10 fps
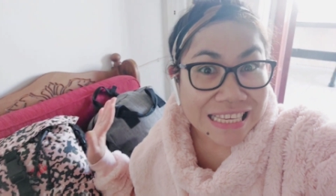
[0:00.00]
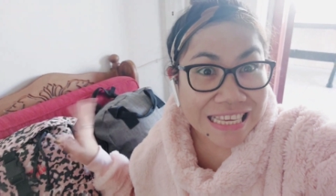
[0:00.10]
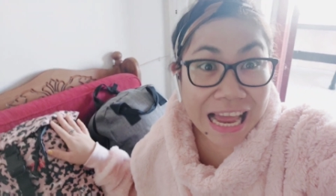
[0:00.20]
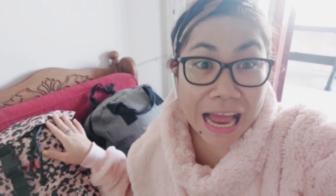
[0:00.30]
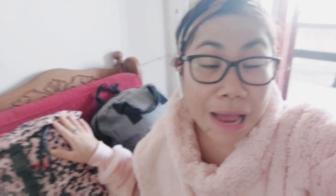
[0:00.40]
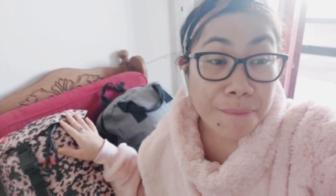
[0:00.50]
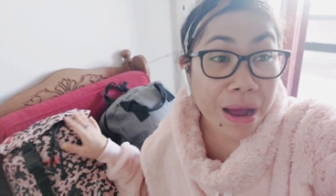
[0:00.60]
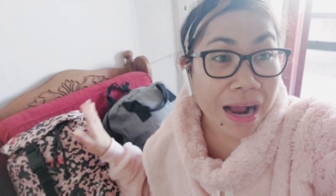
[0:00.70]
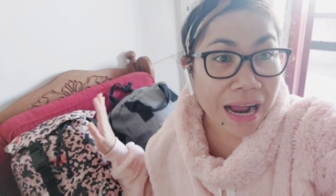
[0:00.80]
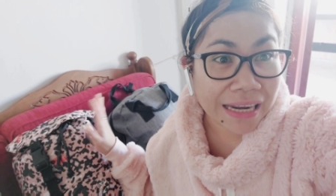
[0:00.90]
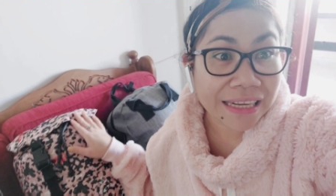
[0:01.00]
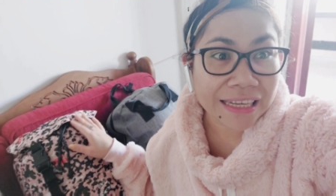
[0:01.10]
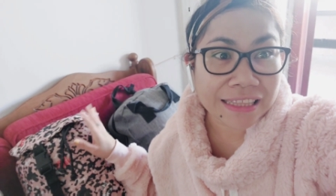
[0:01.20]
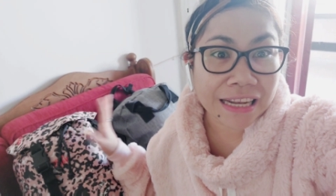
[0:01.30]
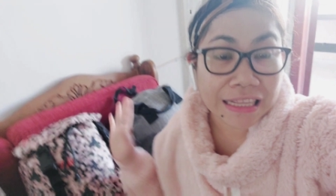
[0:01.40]
sa mga
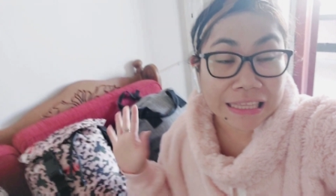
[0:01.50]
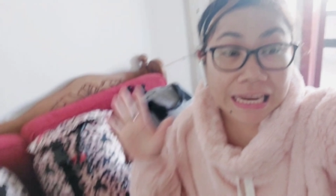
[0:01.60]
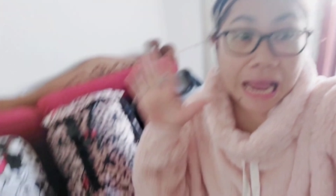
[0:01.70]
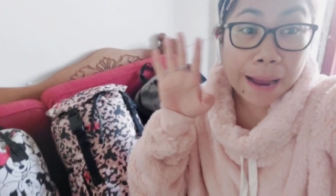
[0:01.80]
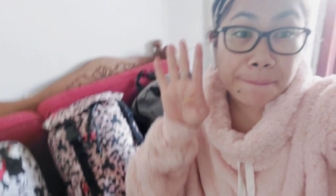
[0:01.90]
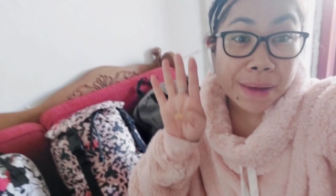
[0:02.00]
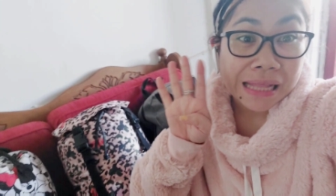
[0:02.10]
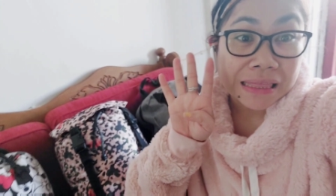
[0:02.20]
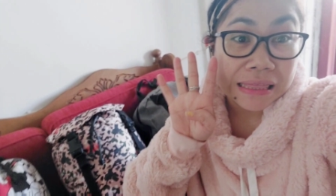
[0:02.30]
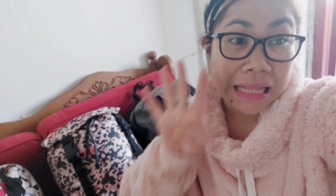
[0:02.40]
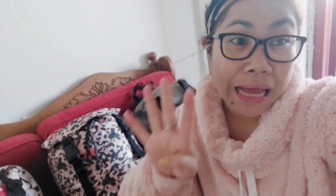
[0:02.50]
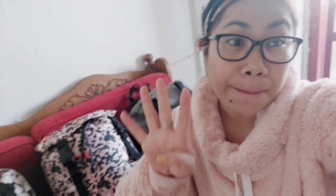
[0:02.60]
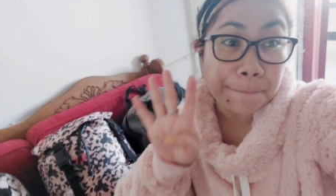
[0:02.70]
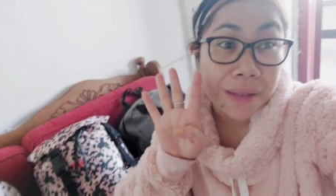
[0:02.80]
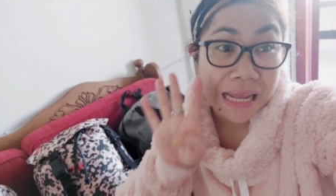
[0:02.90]
nakita nating apat
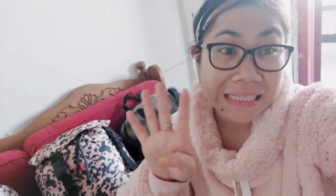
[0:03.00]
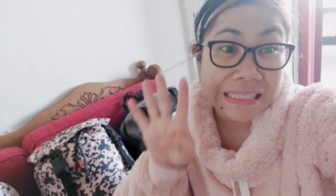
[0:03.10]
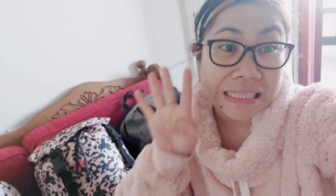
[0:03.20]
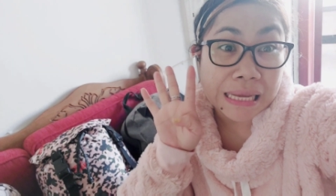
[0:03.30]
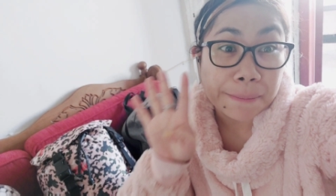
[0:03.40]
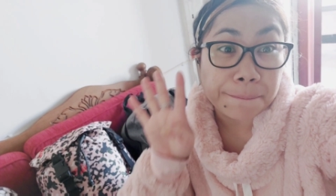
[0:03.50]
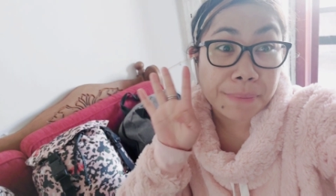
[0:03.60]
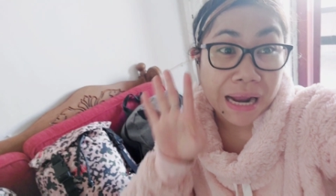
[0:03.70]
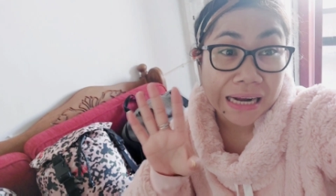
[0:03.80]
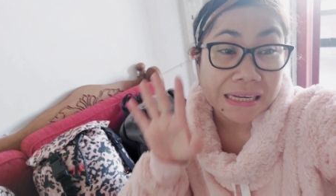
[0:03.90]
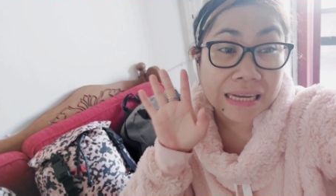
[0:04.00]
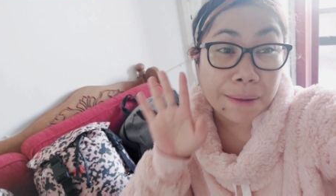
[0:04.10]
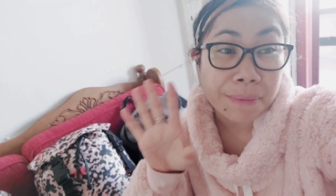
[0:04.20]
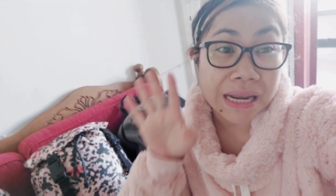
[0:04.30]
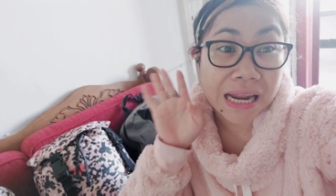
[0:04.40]
na plastic bag
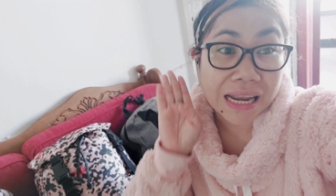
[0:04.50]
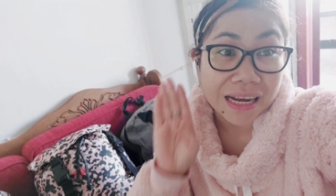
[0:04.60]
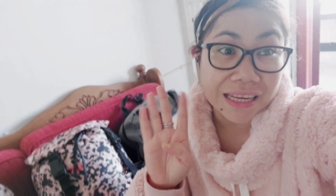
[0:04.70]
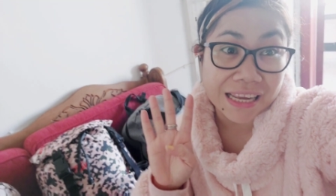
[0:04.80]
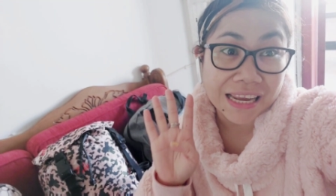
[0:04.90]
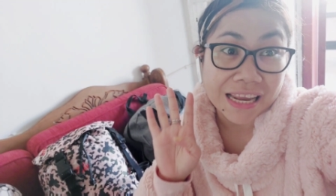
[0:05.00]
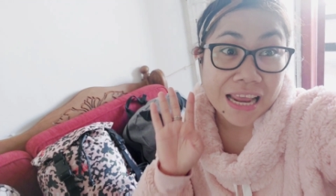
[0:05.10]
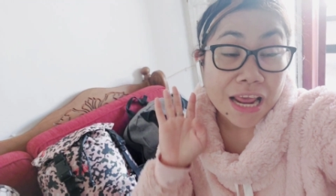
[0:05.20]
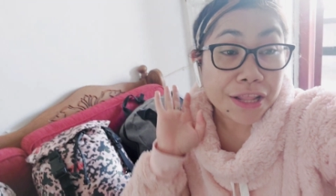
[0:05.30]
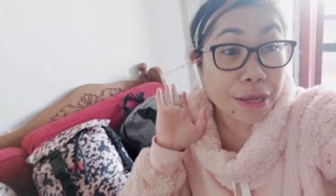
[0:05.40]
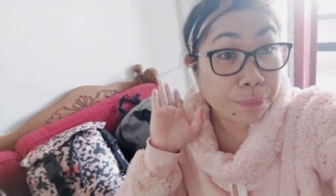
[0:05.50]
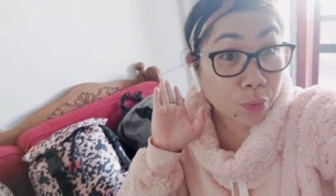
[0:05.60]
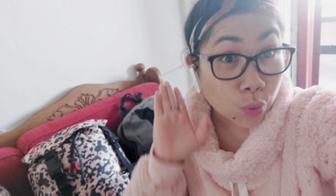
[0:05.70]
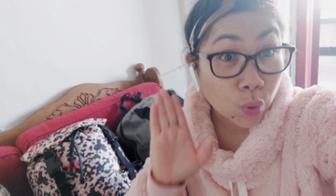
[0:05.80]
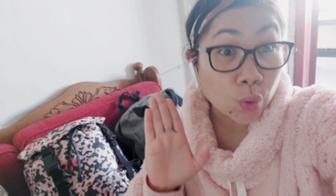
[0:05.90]
na malalaki na
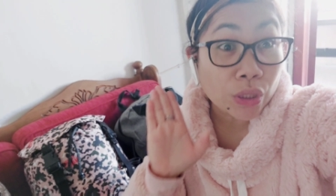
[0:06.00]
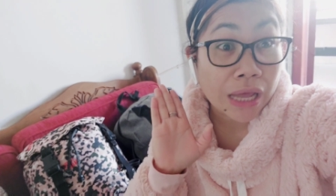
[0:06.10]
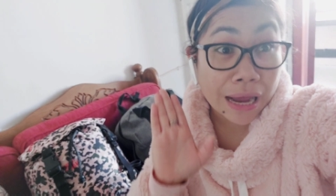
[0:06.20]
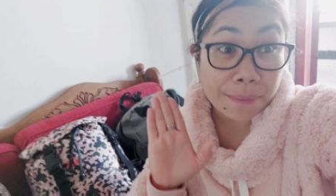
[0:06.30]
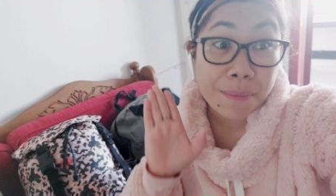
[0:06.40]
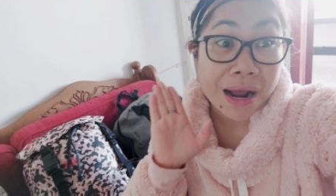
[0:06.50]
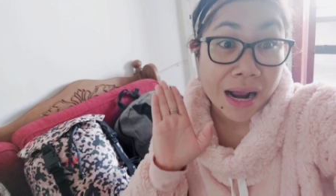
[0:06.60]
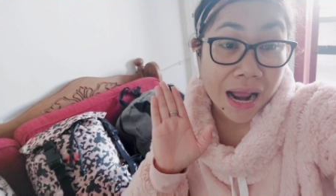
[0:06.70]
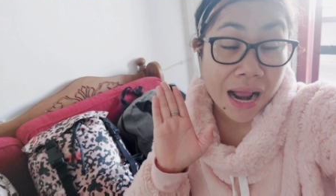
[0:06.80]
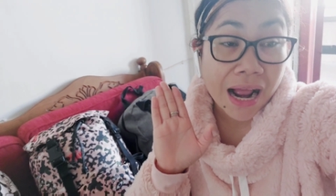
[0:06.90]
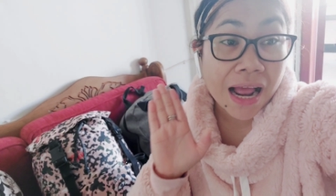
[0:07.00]
puno ng mga